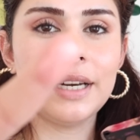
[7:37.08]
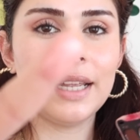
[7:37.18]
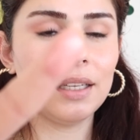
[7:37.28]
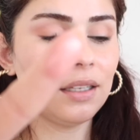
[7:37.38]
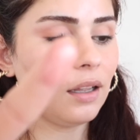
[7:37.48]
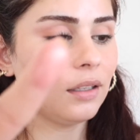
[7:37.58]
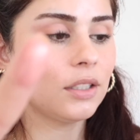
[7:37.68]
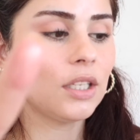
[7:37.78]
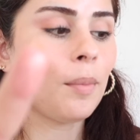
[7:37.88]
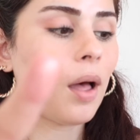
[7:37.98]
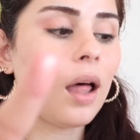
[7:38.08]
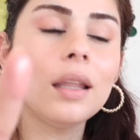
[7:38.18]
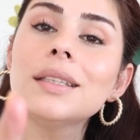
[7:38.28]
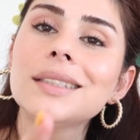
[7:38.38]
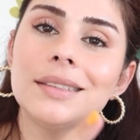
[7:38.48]
rengini alacağım.
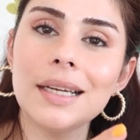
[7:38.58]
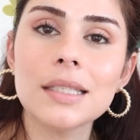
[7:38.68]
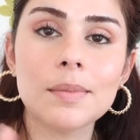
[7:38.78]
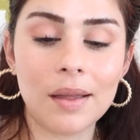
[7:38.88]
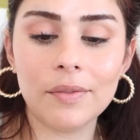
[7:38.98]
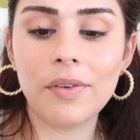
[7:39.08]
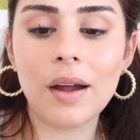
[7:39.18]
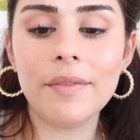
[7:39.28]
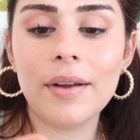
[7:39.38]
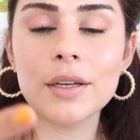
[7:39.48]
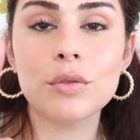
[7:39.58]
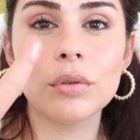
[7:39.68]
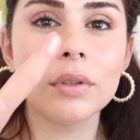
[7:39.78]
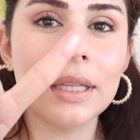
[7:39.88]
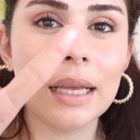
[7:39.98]
Allığın resmen far
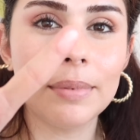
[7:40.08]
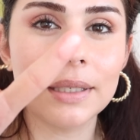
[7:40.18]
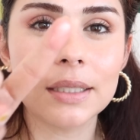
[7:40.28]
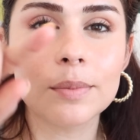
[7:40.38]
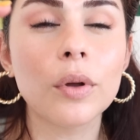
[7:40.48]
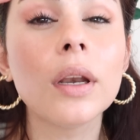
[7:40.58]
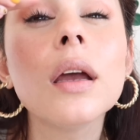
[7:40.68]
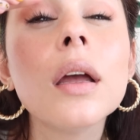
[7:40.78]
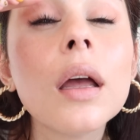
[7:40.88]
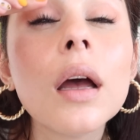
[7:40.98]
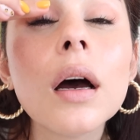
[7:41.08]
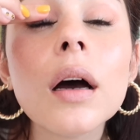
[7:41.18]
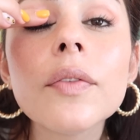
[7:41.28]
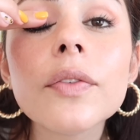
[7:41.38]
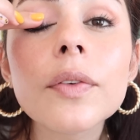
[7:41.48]
versiyonu diyebiliriz. Böyle
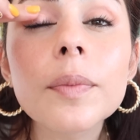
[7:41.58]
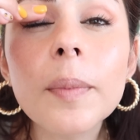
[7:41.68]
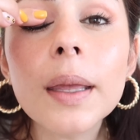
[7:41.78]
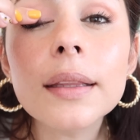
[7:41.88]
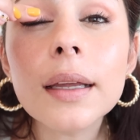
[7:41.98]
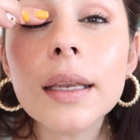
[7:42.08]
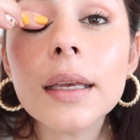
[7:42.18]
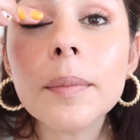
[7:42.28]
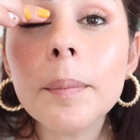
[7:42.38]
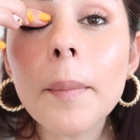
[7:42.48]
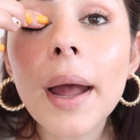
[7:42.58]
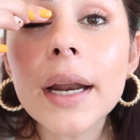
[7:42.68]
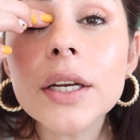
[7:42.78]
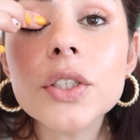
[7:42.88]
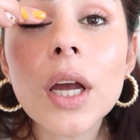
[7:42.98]
hafif metalik
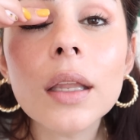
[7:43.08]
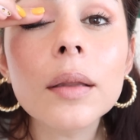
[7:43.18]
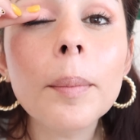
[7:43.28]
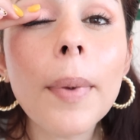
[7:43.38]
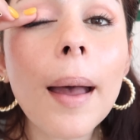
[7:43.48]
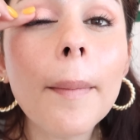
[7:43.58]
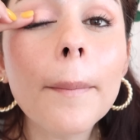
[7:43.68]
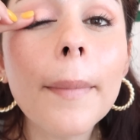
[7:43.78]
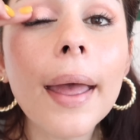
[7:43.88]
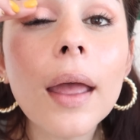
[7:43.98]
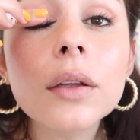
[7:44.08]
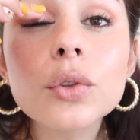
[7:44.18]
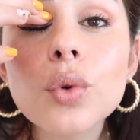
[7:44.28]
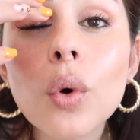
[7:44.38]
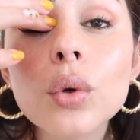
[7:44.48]
mercan pembe.
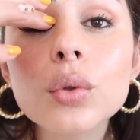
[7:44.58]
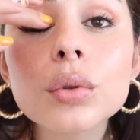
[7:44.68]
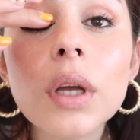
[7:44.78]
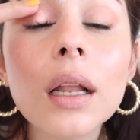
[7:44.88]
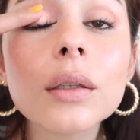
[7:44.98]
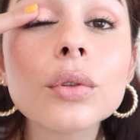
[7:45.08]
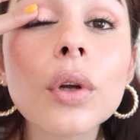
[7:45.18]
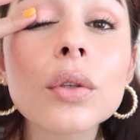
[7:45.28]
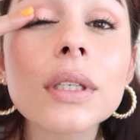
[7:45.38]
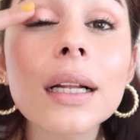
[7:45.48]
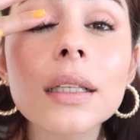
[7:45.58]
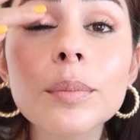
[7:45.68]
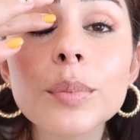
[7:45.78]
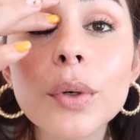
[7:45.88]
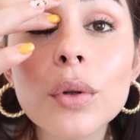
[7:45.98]
Çok güzel duruyor.
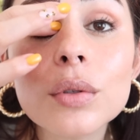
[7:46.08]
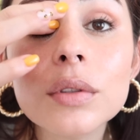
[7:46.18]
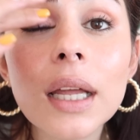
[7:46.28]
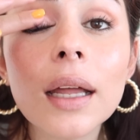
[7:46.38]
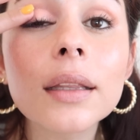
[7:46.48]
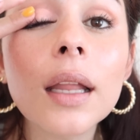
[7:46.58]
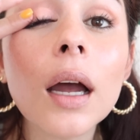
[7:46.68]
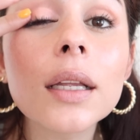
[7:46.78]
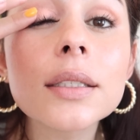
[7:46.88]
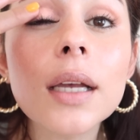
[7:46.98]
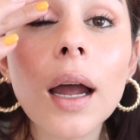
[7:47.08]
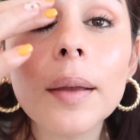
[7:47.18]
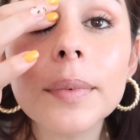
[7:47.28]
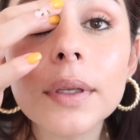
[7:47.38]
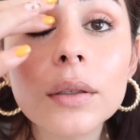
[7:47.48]
Özellikle bronz tende
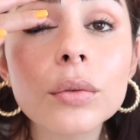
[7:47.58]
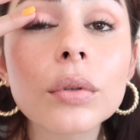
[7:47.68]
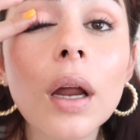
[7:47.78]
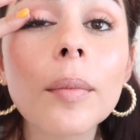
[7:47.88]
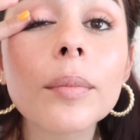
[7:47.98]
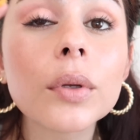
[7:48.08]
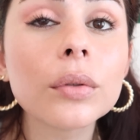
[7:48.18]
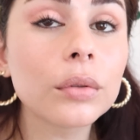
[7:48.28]
acayip iyi duran bir